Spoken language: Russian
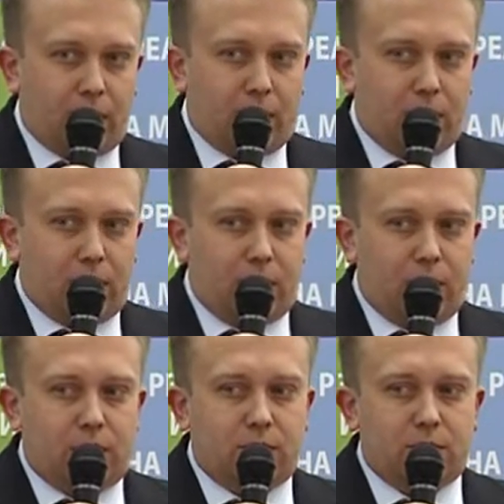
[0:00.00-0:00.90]
Э, и
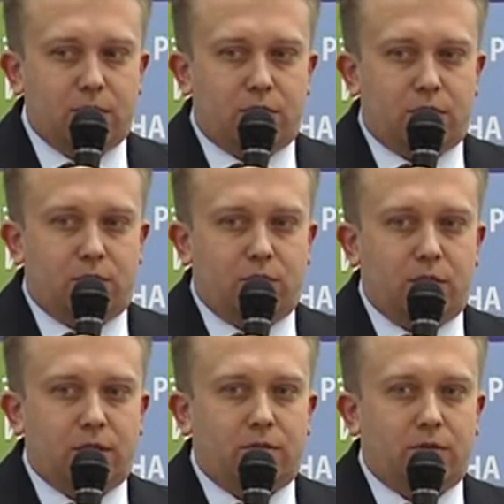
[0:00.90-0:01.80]
этим
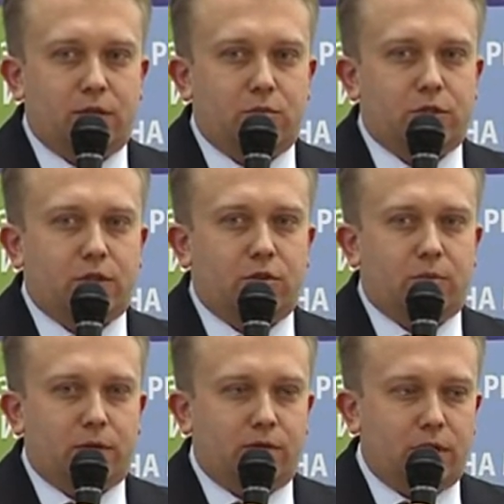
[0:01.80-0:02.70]
инструментом вы не можете
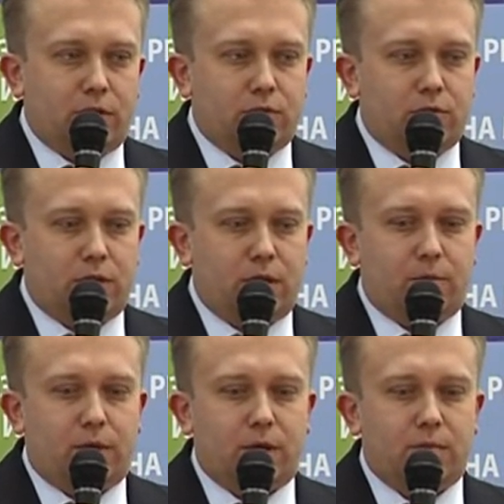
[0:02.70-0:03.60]
управлять, улучшая
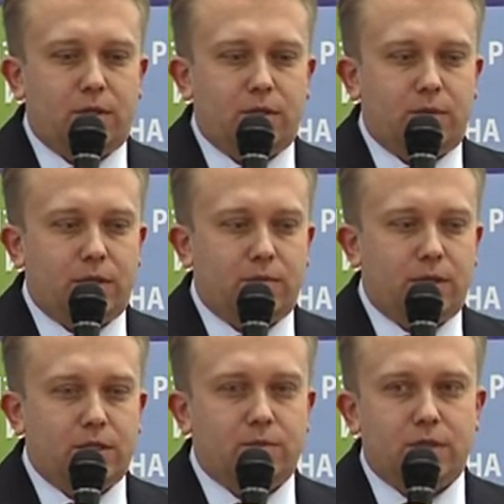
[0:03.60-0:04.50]
параметры money
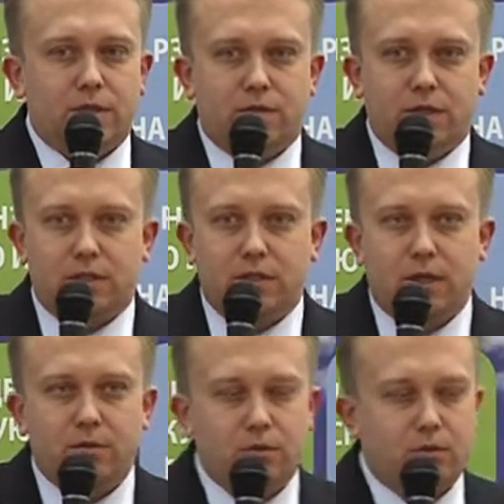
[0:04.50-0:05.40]
менеджмента своей
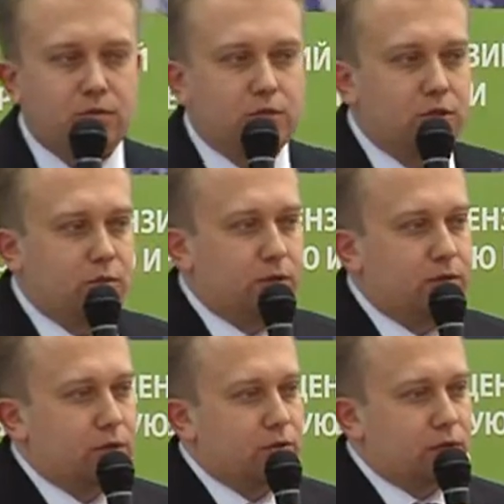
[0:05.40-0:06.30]
системы, то есть вы можете
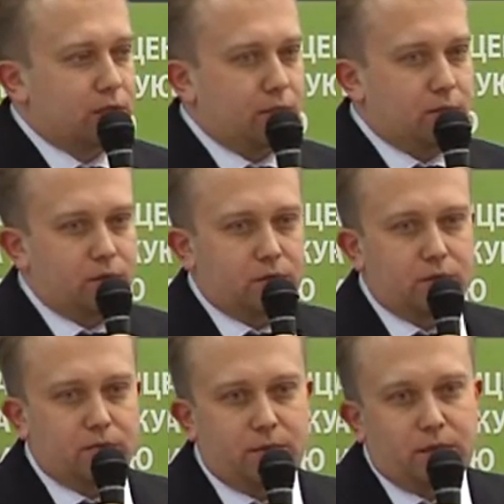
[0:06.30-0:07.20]
управлять только тейк
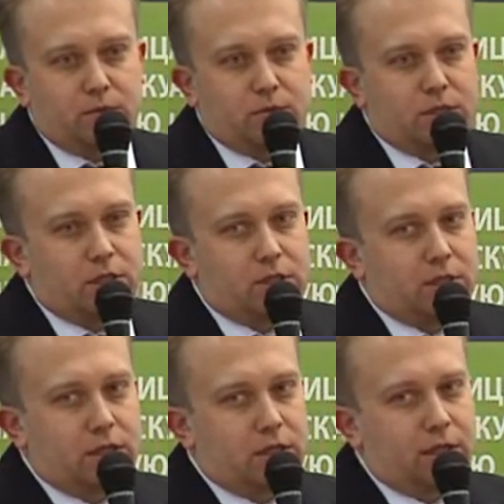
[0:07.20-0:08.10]
профитом. Поэтому задача
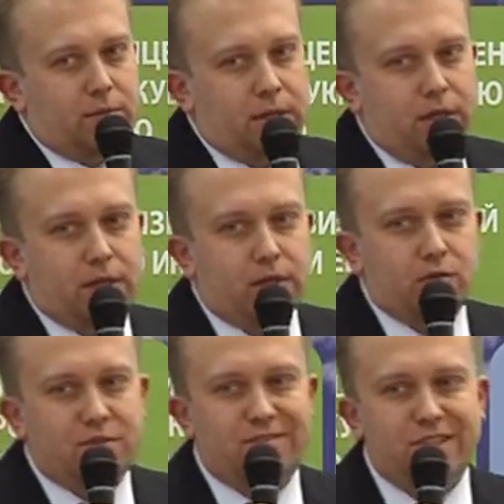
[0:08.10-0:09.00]
трейдера понятна,
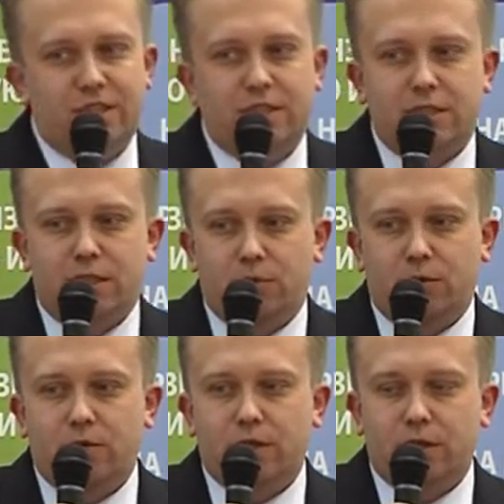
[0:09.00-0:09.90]
то есть выжать из тейк
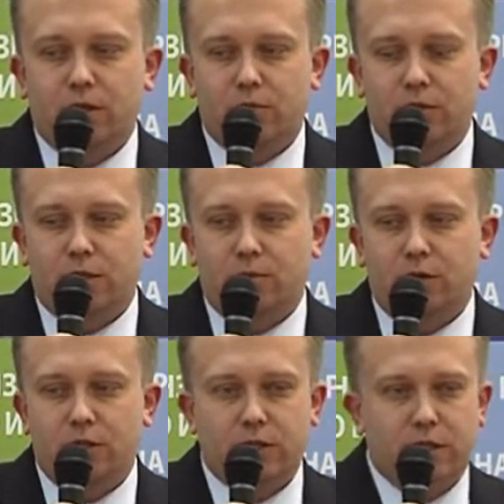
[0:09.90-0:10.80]
профита как можно
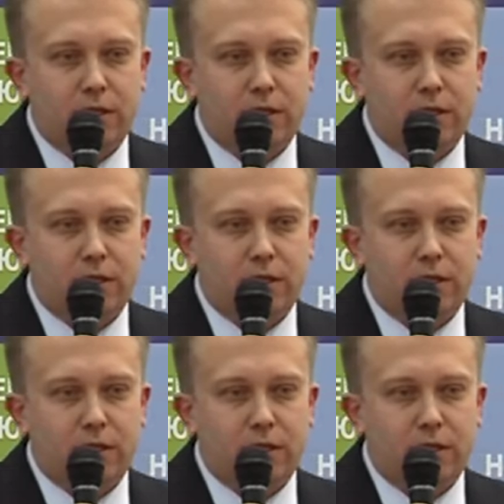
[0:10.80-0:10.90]
больше.